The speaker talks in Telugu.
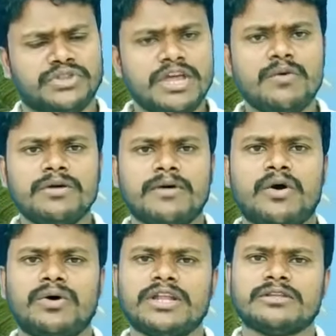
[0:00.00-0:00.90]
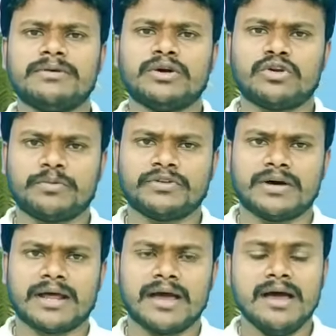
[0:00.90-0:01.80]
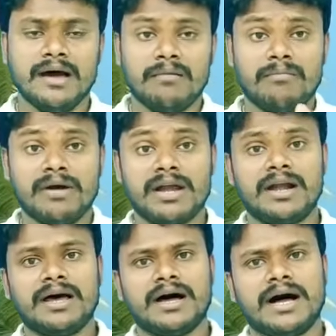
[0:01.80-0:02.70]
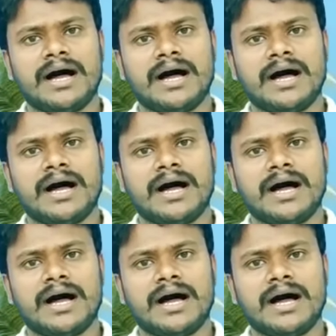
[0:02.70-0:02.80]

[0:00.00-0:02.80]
దేవుని మహోన్నతమైన కృప ద్వారా మరలా